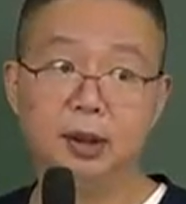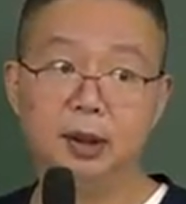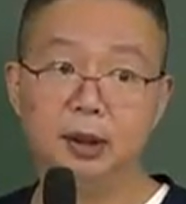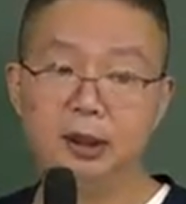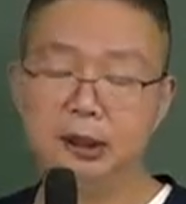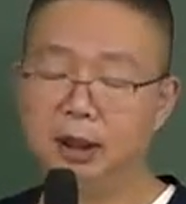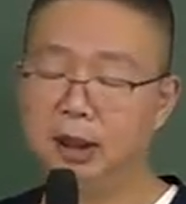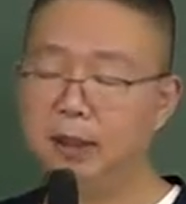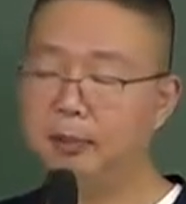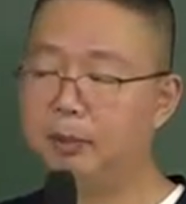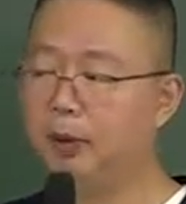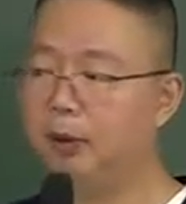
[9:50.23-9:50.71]

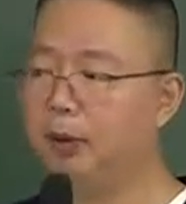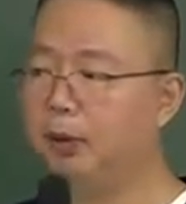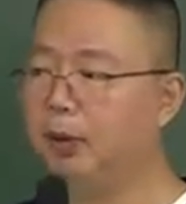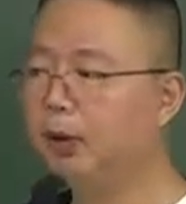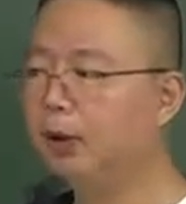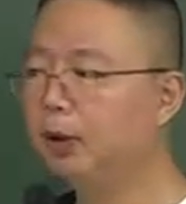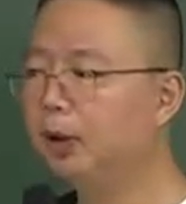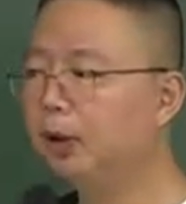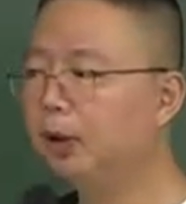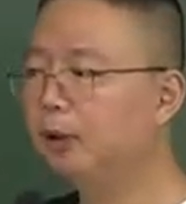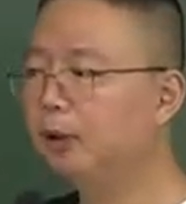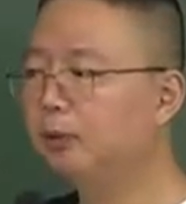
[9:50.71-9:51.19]
그러니까
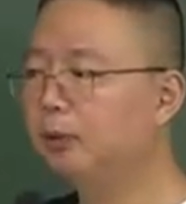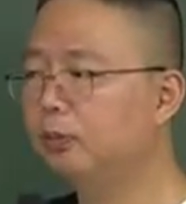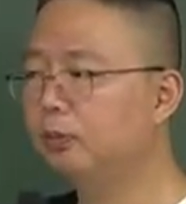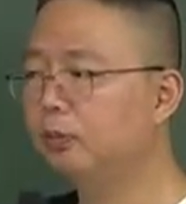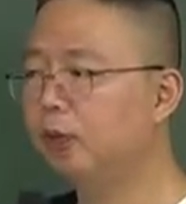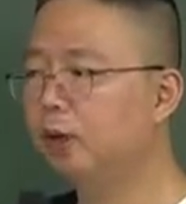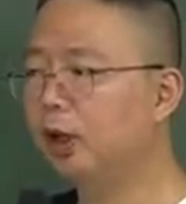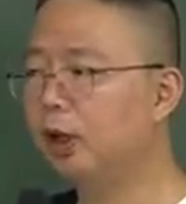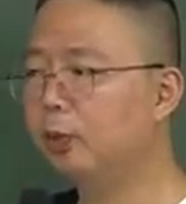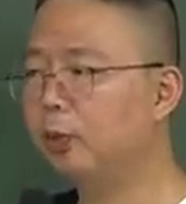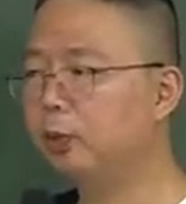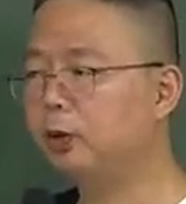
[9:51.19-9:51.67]

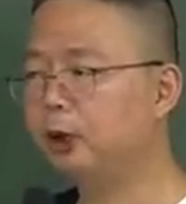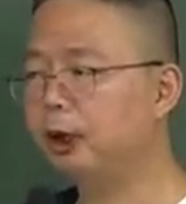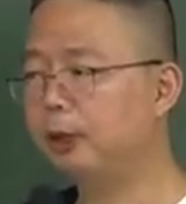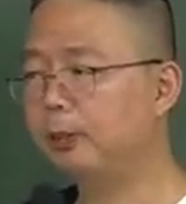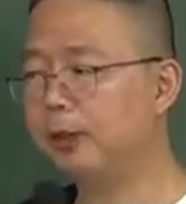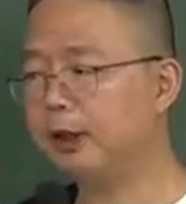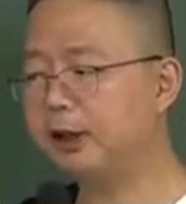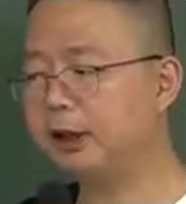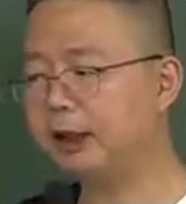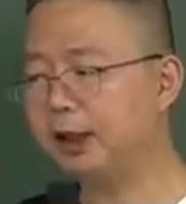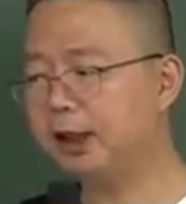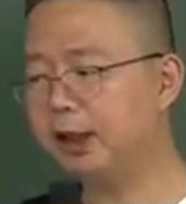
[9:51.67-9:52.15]
무허가
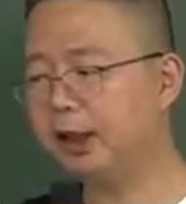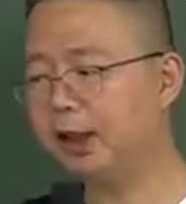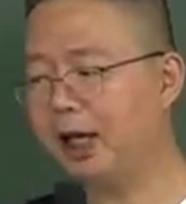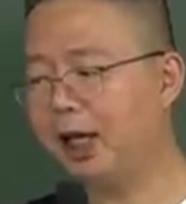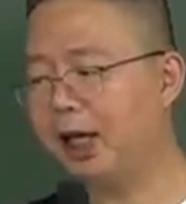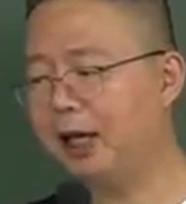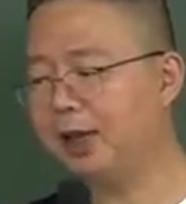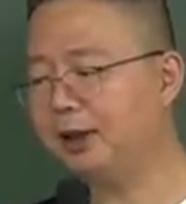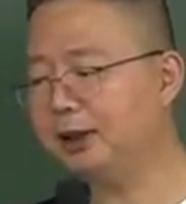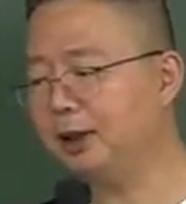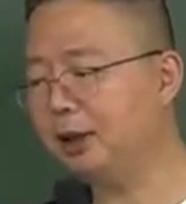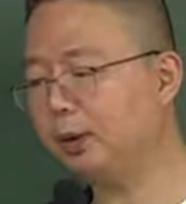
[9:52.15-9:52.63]
포장마차를
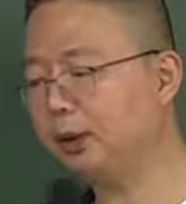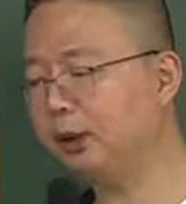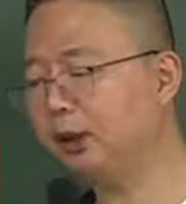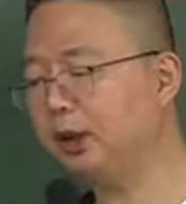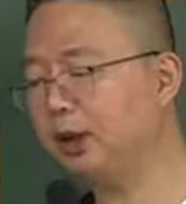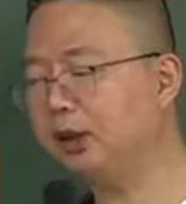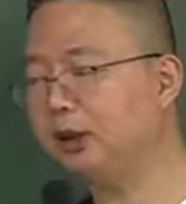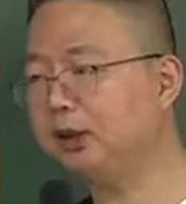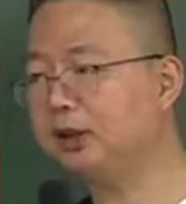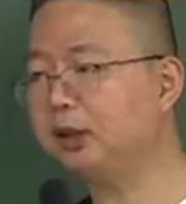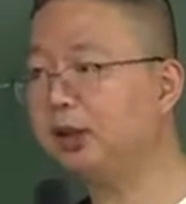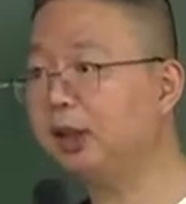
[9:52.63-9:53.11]
강제로
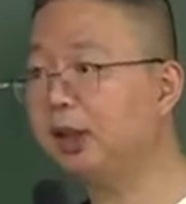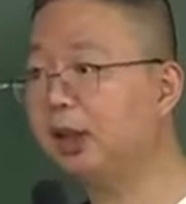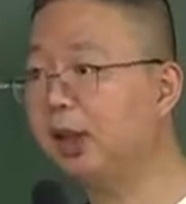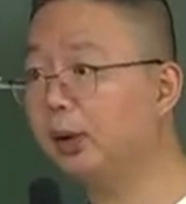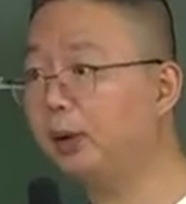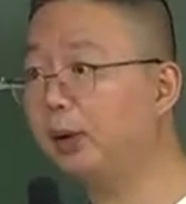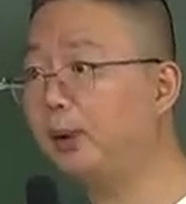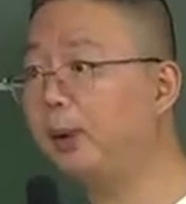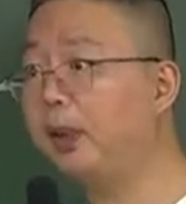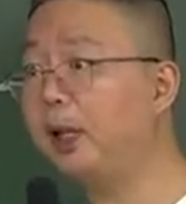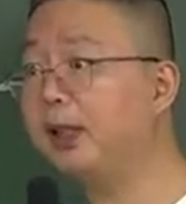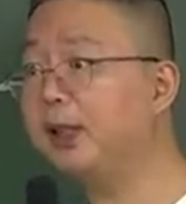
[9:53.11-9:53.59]
이제
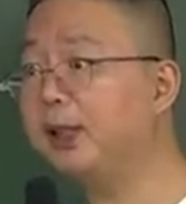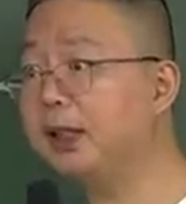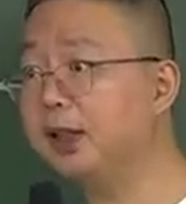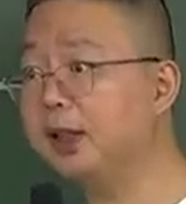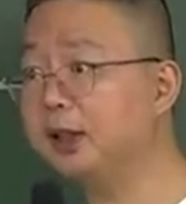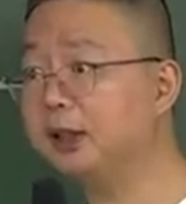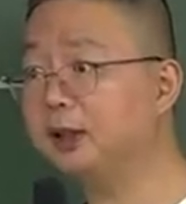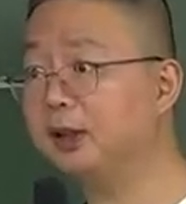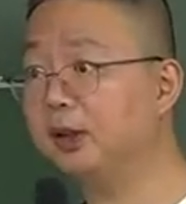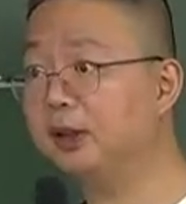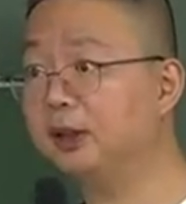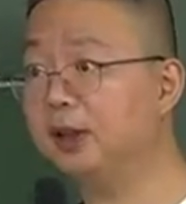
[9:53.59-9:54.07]
뜯어내고
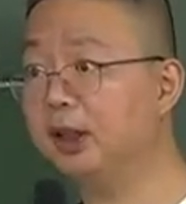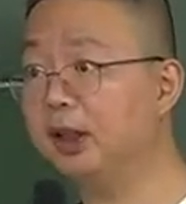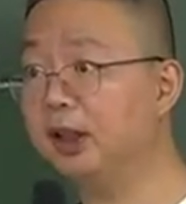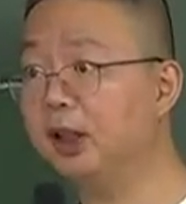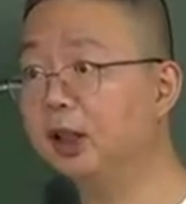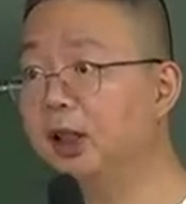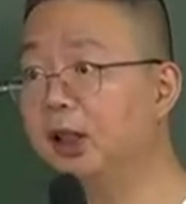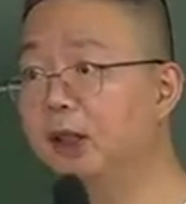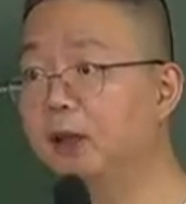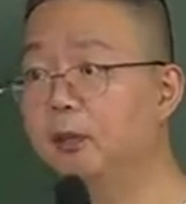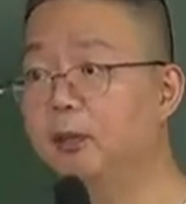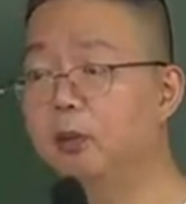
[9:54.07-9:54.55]
폐쇄해서 이제
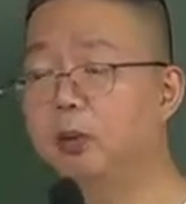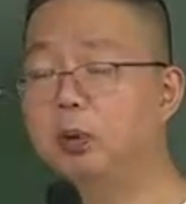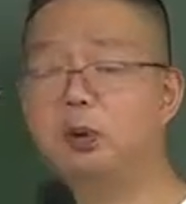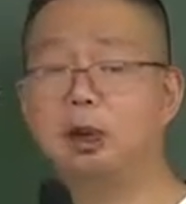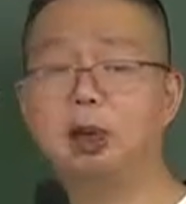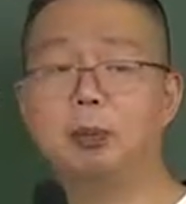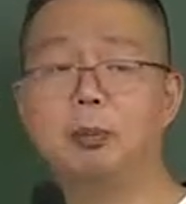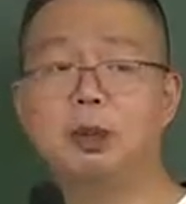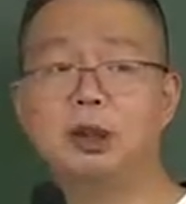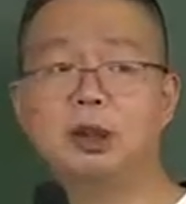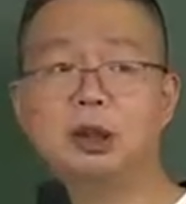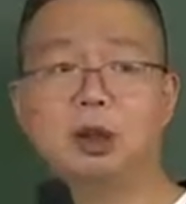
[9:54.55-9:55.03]

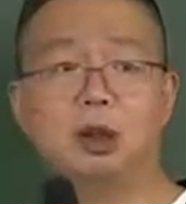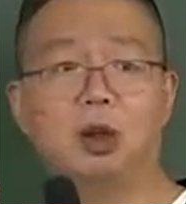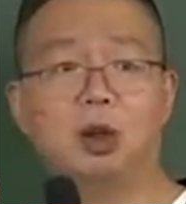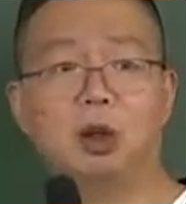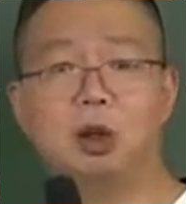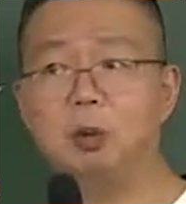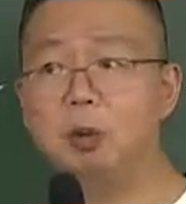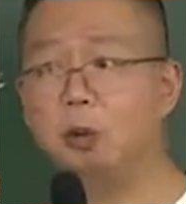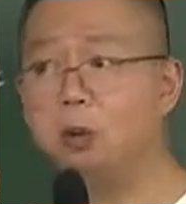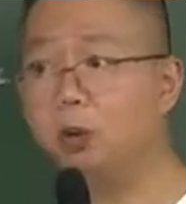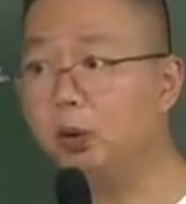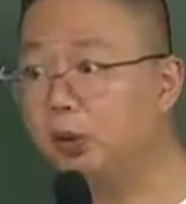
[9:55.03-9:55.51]
포장마차
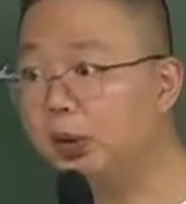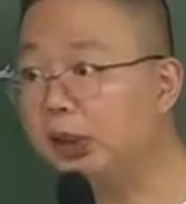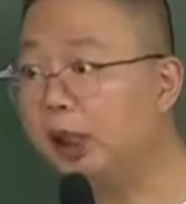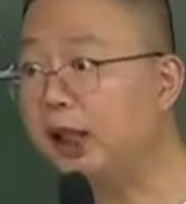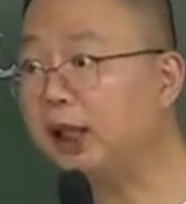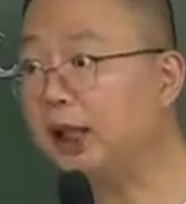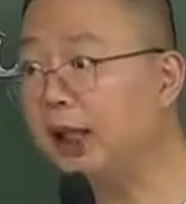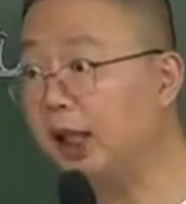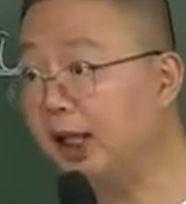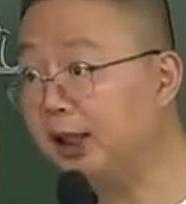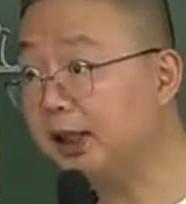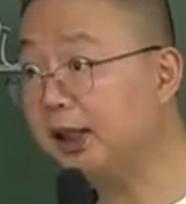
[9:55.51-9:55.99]
영업을
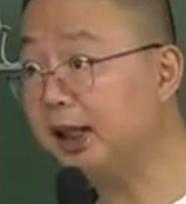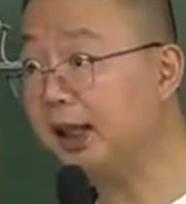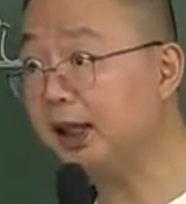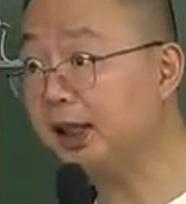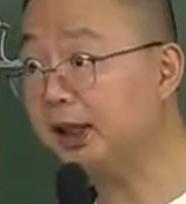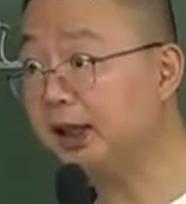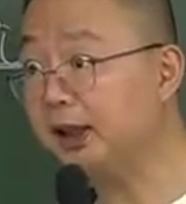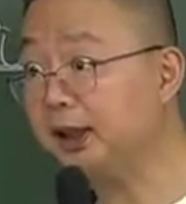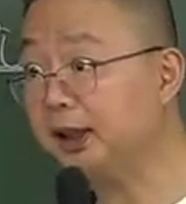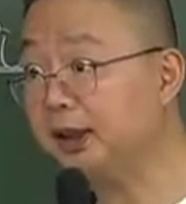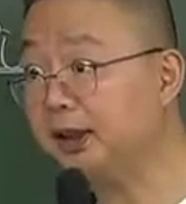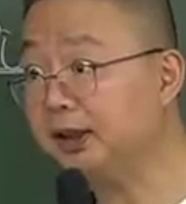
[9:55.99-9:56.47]
못하게 하는
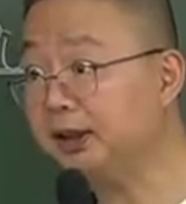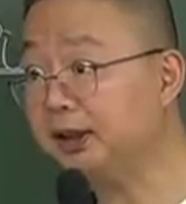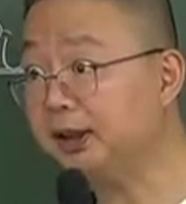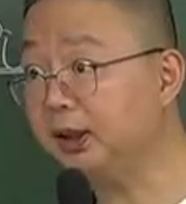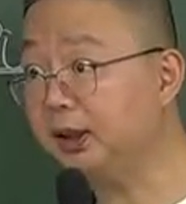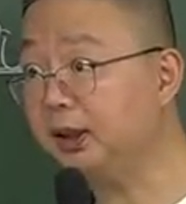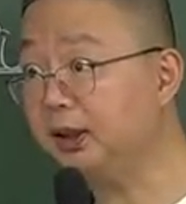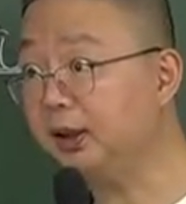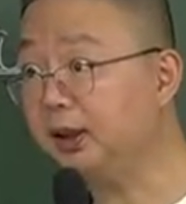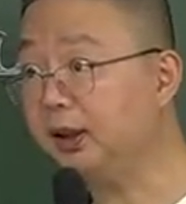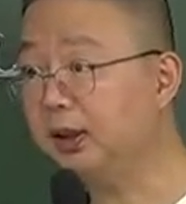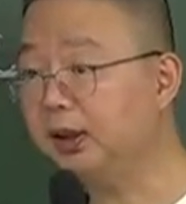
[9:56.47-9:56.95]
행위들
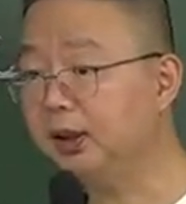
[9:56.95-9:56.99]
있죠.